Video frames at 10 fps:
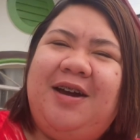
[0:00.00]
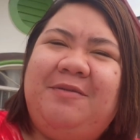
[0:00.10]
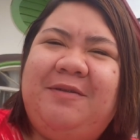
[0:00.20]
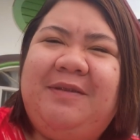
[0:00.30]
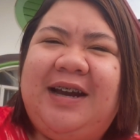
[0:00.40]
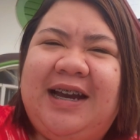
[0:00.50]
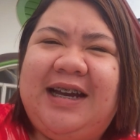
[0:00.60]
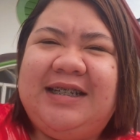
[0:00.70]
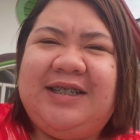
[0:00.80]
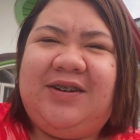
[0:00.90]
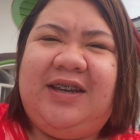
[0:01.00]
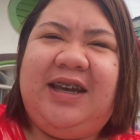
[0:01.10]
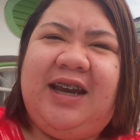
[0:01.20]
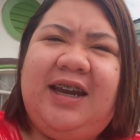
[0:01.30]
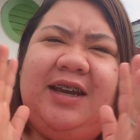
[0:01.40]
mama! So
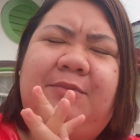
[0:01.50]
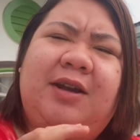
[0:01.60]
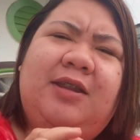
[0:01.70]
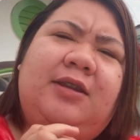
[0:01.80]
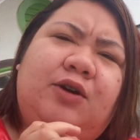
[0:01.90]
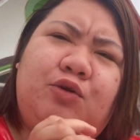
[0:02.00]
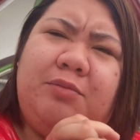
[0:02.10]
ayan, magandang